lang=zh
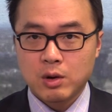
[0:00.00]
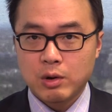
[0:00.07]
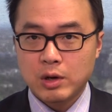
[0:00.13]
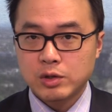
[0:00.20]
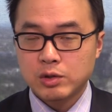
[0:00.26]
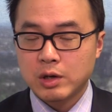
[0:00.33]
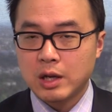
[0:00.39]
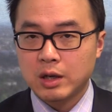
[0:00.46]
欢
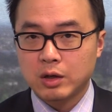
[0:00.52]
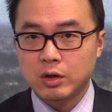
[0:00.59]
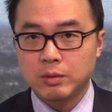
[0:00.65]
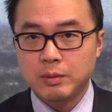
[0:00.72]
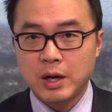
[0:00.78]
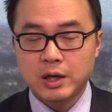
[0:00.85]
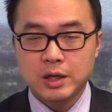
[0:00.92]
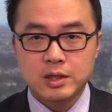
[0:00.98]
迎收看《Go
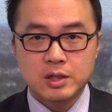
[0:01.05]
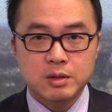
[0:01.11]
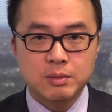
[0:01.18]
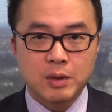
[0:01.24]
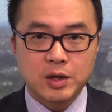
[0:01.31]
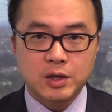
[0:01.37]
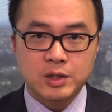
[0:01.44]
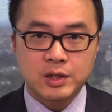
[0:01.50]
Markets》
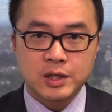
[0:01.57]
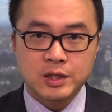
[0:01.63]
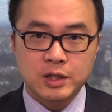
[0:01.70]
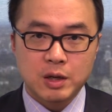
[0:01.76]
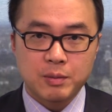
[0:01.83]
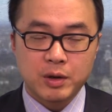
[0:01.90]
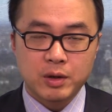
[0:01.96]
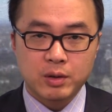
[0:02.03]
每日财经
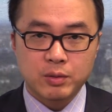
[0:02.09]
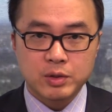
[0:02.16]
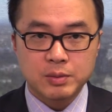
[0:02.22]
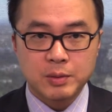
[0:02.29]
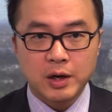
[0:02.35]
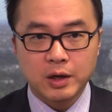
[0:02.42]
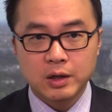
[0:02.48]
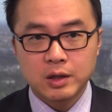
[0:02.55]
点评，我是
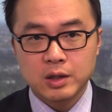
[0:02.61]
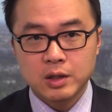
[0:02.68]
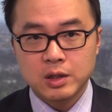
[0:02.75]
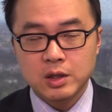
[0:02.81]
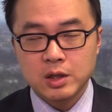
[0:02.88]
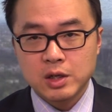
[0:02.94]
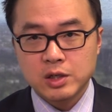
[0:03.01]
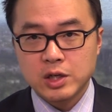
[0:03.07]
Mike。
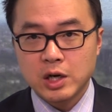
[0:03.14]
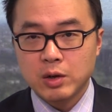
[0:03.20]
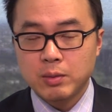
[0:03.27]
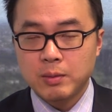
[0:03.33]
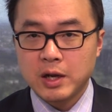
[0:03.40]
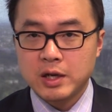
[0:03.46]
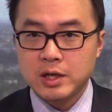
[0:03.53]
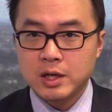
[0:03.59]
照例，我
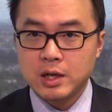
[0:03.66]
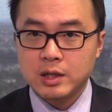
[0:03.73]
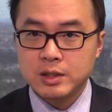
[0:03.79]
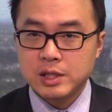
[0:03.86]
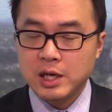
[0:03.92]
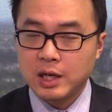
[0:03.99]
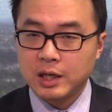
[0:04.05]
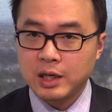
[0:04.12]
们来先
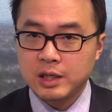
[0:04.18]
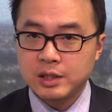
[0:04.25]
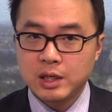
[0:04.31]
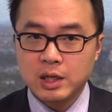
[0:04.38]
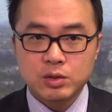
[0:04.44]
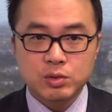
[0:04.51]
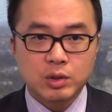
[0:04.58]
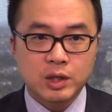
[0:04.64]
先来看一
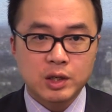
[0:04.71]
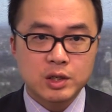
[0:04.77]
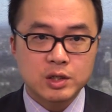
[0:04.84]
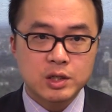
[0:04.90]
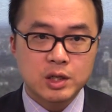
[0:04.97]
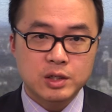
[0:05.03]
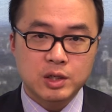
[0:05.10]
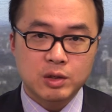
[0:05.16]
下昨天的
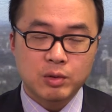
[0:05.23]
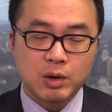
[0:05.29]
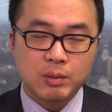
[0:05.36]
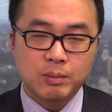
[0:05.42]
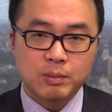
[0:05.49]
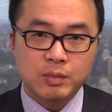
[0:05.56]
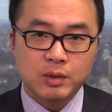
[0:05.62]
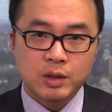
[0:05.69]
市场情况。
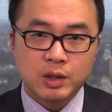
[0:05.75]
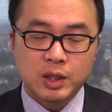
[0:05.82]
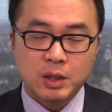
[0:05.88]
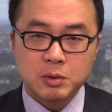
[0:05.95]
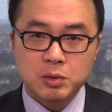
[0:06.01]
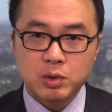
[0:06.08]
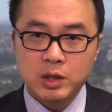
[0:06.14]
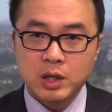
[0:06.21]
那
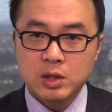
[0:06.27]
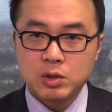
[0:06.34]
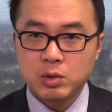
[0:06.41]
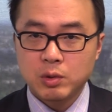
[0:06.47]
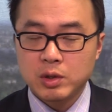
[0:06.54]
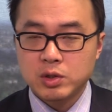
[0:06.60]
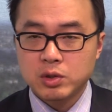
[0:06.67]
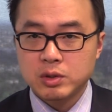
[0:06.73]
么昨天
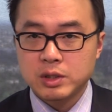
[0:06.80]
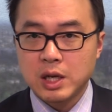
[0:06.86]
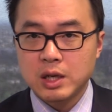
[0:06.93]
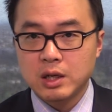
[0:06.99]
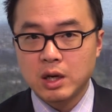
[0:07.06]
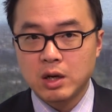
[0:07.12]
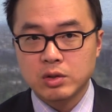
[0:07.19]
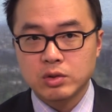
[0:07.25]
作为周三，
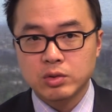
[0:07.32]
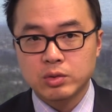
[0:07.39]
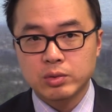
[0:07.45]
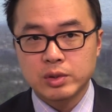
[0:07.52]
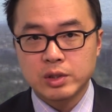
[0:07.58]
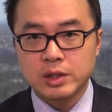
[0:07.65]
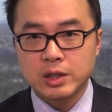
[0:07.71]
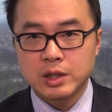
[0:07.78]
澳洲股
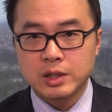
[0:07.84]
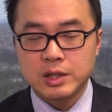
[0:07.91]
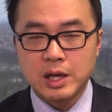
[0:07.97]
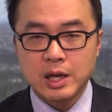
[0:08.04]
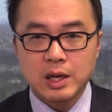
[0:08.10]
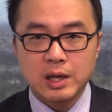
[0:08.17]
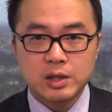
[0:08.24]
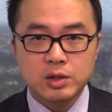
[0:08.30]
市呢
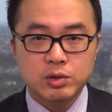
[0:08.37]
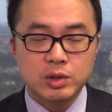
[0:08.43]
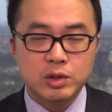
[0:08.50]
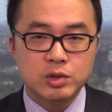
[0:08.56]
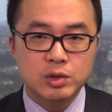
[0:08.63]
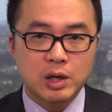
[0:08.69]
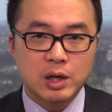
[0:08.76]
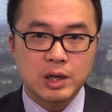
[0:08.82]
在周一
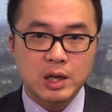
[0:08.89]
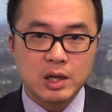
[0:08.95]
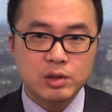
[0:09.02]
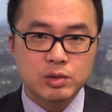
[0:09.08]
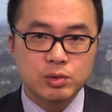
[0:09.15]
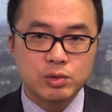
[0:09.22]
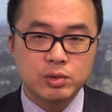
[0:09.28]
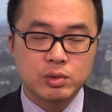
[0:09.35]
周二连
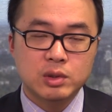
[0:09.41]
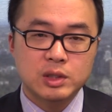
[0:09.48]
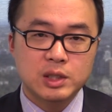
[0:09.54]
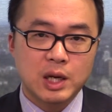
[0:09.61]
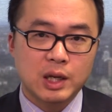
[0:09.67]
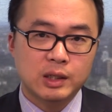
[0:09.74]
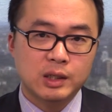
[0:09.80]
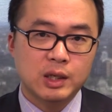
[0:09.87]
续
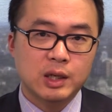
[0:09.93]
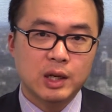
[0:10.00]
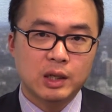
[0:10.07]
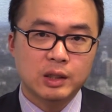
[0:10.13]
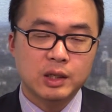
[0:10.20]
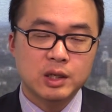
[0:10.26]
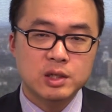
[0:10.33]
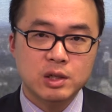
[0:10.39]
下跌
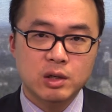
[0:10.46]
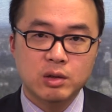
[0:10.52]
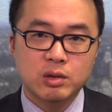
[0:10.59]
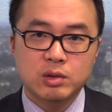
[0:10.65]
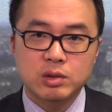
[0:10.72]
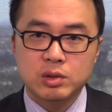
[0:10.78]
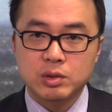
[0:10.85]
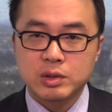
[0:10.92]
两天之后，
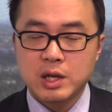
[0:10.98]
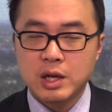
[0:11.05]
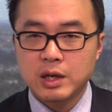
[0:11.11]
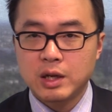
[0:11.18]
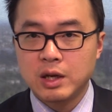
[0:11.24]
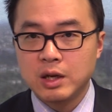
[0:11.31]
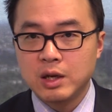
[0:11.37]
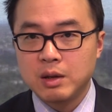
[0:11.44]
周三
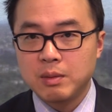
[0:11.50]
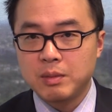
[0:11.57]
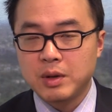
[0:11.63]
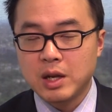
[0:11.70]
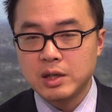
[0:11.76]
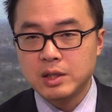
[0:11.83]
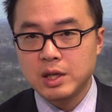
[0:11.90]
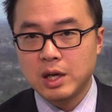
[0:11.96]
呢
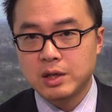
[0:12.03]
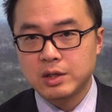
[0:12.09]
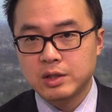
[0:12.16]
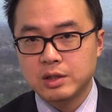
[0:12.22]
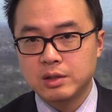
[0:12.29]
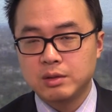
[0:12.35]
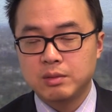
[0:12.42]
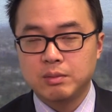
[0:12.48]
勉强
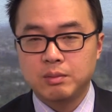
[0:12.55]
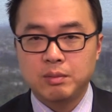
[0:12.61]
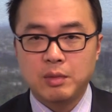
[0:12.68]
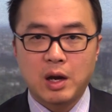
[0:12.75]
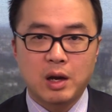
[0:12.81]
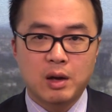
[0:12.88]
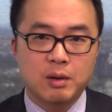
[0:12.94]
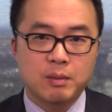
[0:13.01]
是
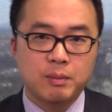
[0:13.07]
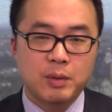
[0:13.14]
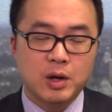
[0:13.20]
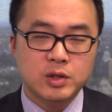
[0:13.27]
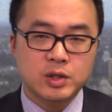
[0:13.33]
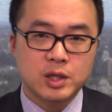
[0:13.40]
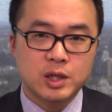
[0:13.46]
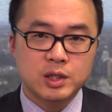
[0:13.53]
啊保
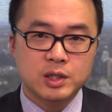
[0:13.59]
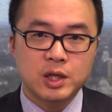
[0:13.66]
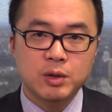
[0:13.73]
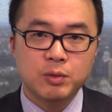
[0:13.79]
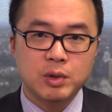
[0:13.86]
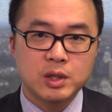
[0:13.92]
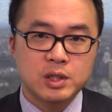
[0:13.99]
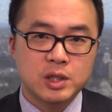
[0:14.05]
持了
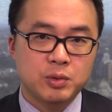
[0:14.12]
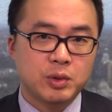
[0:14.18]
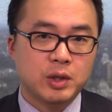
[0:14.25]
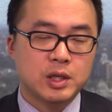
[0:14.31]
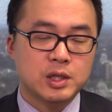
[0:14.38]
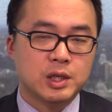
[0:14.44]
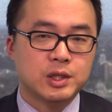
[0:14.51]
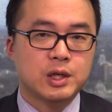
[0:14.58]
轻微轻微
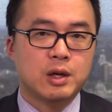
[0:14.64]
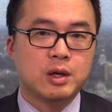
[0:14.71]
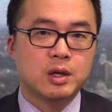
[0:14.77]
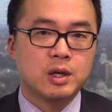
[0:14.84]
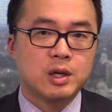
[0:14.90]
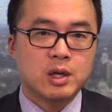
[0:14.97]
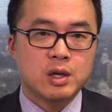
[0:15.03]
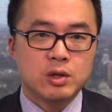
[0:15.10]
的上涨，
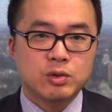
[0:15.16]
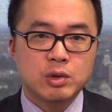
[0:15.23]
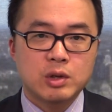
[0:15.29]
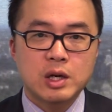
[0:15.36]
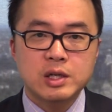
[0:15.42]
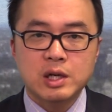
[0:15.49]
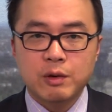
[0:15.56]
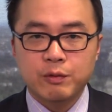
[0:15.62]
虽
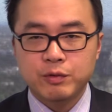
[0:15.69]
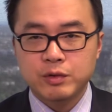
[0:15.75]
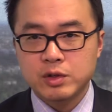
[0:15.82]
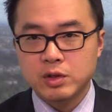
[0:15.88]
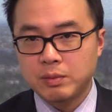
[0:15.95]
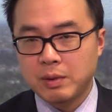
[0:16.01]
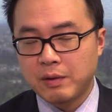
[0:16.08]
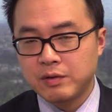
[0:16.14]
然涨幅只
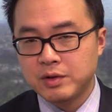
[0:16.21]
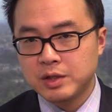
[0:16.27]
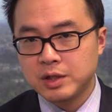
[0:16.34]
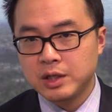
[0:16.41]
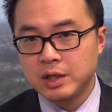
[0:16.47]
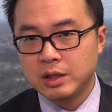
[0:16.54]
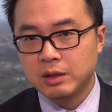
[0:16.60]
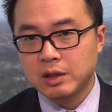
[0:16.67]
有百分之
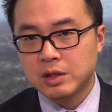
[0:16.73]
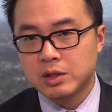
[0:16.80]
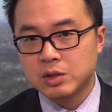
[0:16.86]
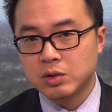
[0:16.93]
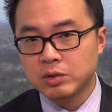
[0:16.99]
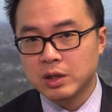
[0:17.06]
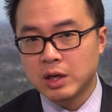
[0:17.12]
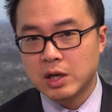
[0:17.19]
一，但是
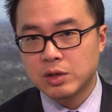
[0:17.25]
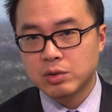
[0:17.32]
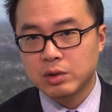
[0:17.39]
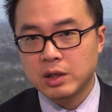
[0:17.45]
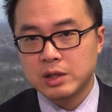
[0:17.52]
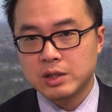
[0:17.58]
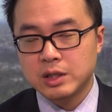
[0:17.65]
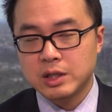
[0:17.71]
总体来说
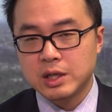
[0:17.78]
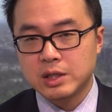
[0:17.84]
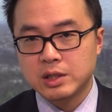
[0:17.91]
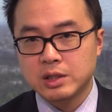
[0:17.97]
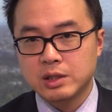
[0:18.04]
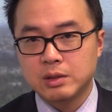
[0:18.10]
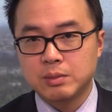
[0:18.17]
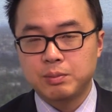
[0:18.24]
呢，这也
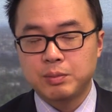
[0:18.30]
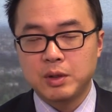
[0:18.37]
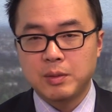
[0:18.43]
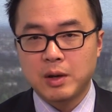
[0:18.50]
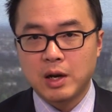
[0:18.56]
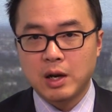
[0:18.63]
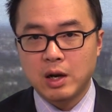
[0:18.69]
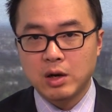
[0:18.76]
是避
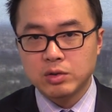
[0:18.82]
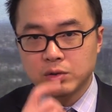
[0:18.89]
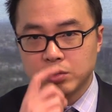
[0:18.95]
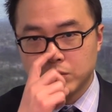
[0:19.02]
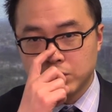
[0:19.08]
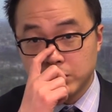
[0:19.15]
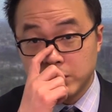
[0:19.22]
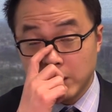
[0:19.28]
免了澳洲
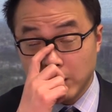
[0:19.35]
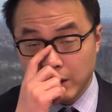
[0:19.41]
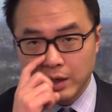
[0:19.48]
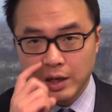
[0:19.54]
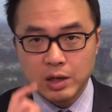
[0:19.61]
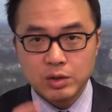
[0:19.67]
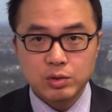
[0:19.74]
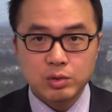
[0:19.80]
出现了
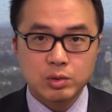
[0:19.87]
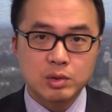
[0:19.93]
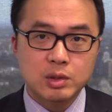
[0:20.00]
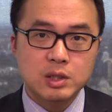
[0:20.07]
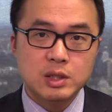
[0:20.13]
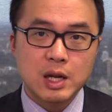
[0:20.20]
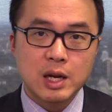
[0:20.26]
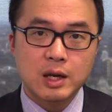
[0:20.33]
连续
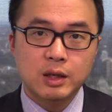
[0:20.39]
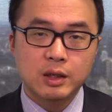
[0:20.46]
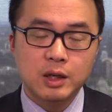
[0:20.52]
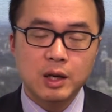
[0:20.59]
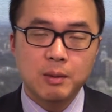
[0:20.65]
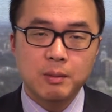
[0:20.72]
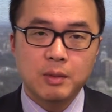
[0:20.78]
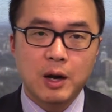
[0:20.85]
三连
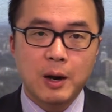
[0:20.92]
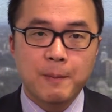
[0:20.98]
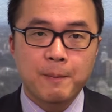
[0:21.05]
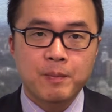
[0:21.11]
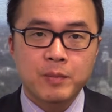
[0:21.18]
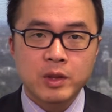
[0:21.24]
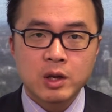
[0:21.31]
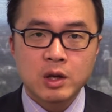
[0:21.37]
跌啊。
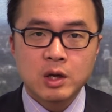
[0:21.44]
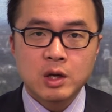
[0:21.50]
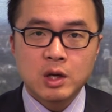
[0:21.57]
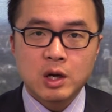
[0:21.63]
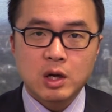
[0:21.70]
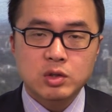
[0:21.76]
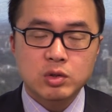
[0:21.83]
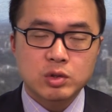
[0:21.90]

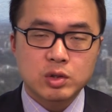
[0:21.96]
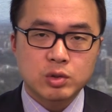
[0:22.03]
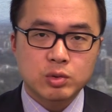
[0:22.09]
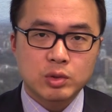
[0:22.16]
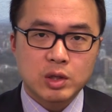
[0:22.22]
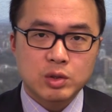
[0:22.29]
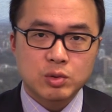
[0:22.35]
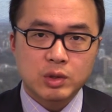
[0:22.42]
澳洲指数
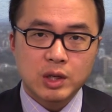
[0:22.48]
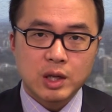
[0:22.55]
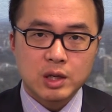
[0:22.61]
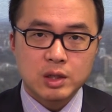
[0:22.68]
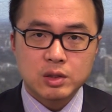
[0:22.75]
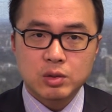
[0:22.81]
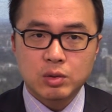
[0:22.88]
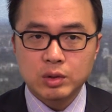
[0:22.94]
呢，昨天
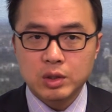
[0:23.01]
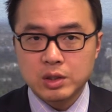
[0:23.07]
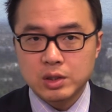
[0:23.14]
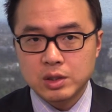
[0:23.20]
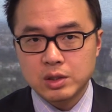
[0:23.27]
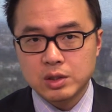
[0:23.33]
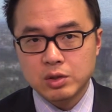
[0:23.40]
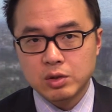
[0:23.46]
总体
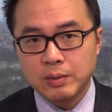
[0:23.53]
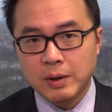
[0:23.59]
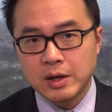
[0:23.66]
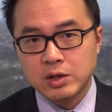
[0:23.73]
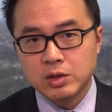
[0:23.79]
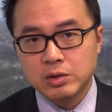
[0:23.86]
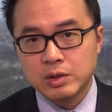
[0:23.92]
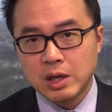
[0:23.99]
是收
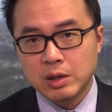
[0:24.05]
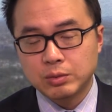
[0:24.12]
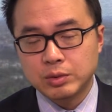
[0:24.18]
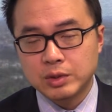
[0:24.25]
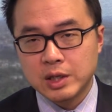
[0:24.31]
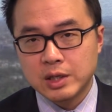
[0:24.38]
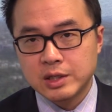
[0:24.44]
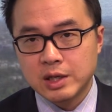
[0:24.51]
盘收在五
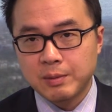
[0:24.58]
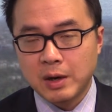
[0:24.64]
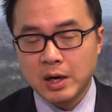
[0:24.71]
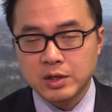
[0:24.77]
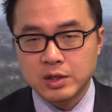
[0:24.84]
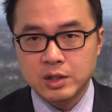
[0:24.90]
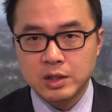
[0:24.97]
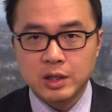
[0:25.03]
千三百二
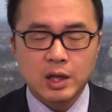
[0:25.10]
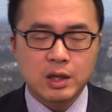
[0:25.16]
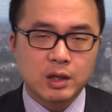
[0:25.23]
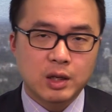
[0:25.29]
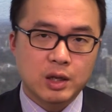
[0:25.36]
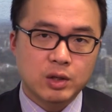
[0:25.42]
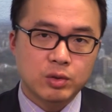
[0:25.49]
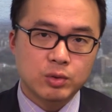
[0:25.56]
十七点。
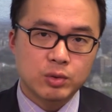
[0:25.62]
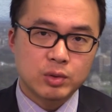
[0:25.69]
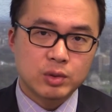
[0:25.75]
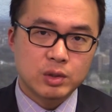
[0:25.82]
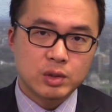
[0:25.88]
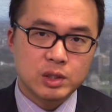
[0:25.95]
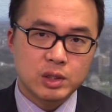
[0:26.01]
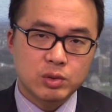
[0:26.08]
那由于
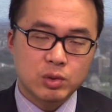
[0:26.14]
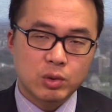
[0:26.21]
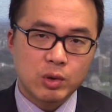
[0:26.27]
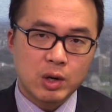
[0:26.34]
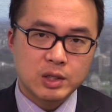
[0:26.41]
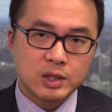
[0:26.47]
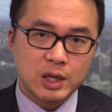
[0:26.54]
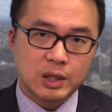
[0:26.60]
继续
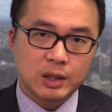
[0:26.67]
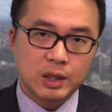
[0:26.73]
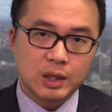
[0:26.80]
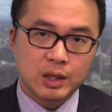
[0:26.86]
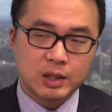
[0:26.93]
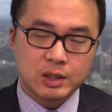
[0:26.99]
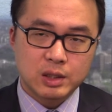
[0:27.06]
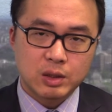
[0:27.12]
矿产
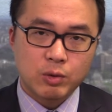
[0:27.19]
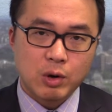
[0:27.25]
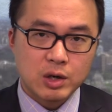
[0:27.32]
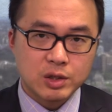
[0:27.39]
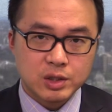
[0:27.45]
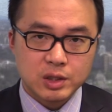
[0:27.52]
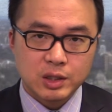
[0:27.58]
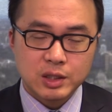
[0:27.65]
的
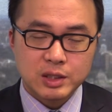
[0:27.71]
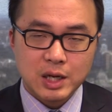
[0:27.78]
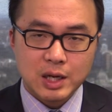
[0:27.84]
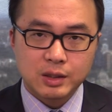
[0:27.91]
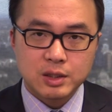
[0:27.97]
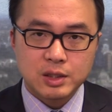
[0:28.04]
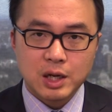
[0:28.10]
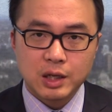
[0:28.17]
矿石的下
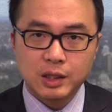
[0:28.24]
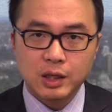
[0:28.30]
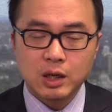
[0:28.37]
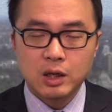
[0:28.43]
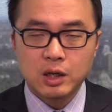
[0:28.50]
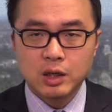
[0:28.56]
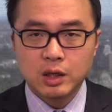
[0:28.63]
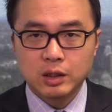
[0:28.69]
下跌，
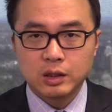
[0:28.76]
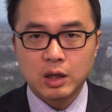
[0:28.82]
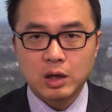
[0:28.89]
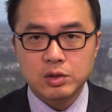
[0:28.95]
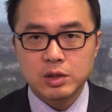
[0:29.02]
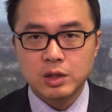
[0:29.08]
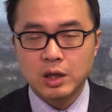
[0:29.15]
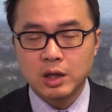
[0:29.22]
导
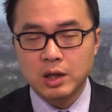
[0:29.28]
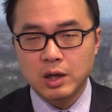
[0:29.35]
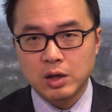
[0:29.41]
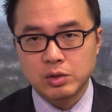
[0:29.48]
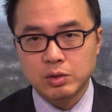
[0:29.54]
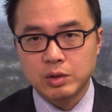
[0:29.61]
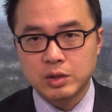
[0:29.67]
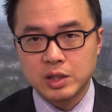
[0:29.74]
致呢，澳
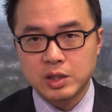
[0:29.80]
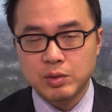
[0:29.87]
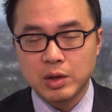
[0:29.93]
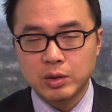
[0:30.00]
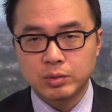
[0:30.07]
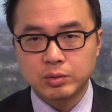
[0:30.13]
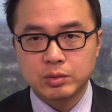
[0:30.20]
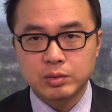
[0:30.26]
洲的资
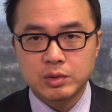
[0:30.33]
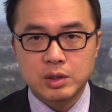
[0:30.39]
源股